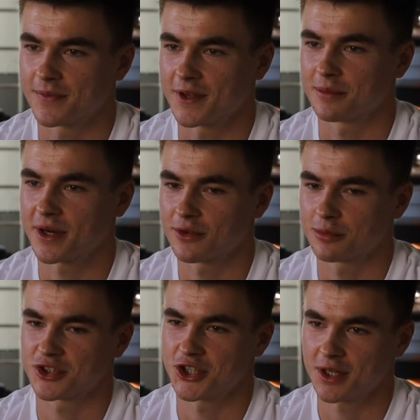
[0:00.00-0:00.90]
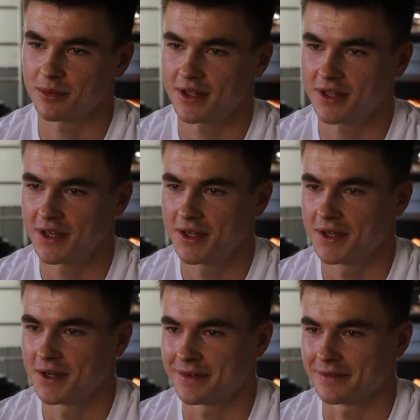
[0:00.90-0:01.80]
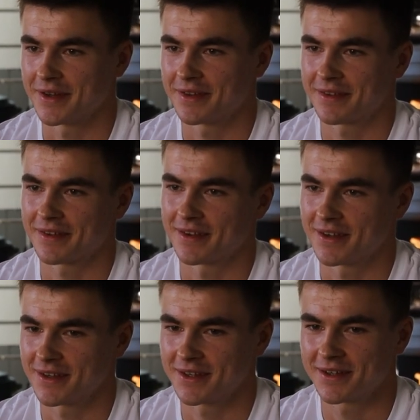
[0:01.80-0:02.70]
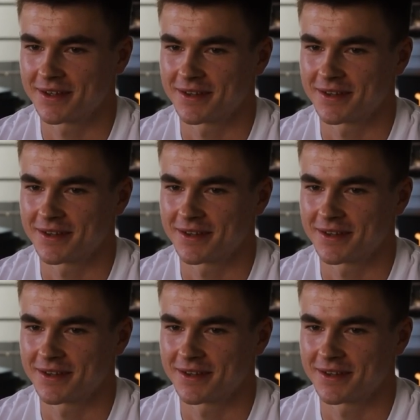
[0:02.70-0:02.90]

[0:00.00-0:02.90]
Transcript: jest bardzo przyjemny, więc e,